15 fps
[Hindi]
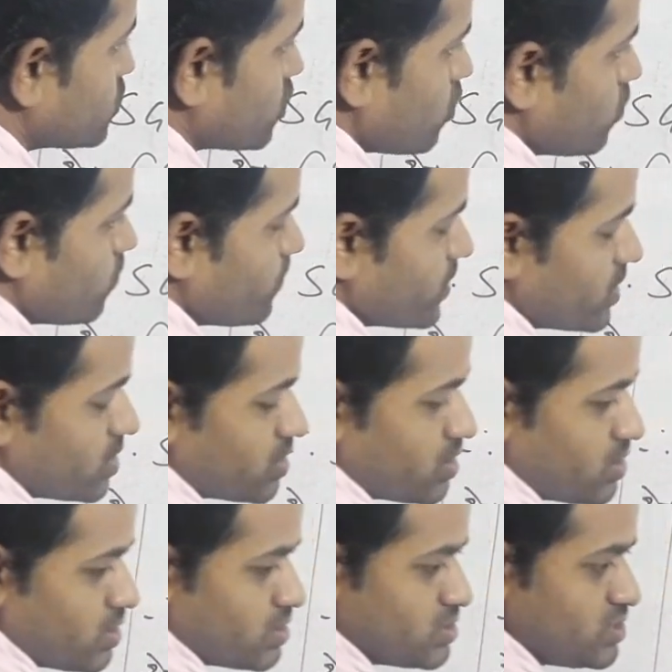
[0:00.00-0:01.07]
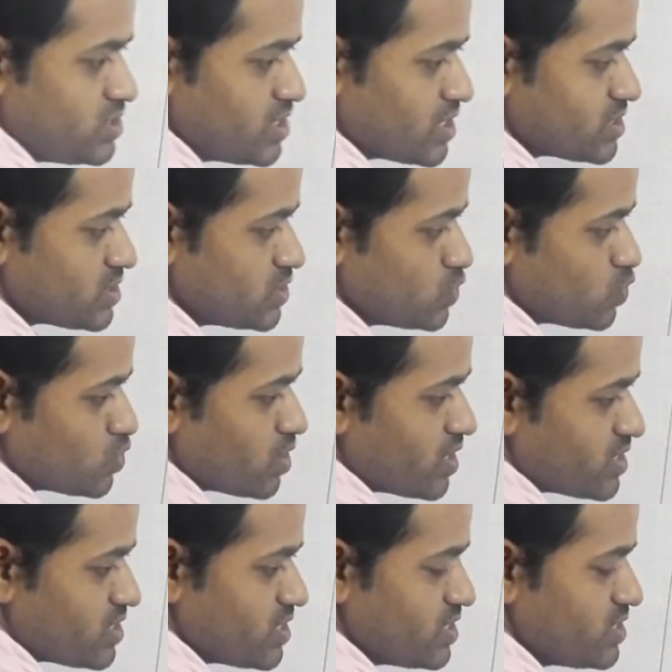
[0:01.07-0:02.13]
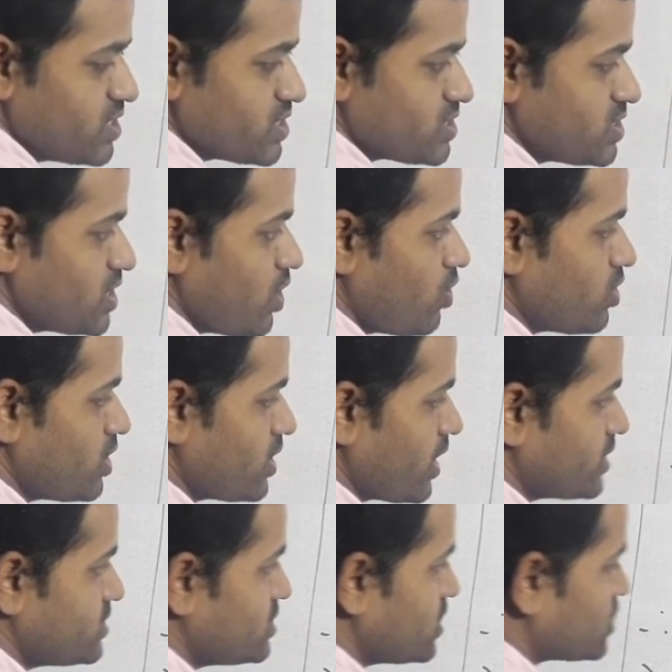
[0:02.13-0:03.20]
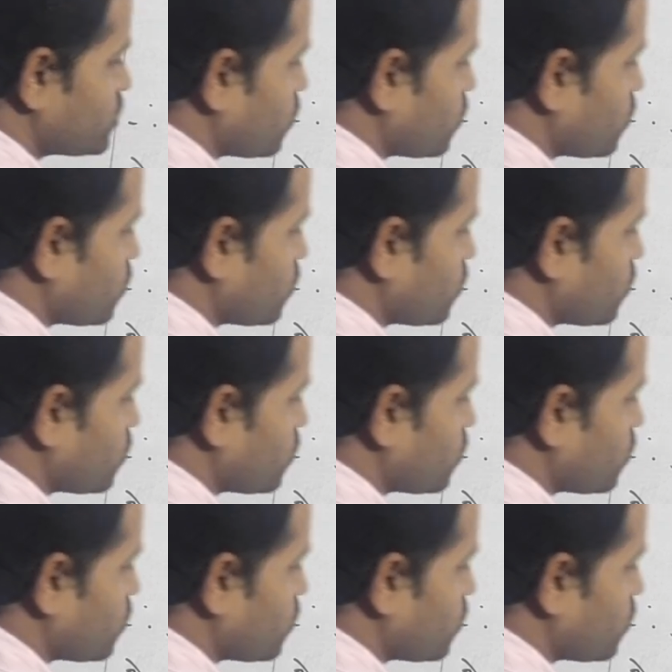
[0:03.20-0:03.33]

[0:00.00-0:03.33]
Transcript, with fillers: उसके ऊपर जीएसटी जो है सी जीएसटी और एस जी एस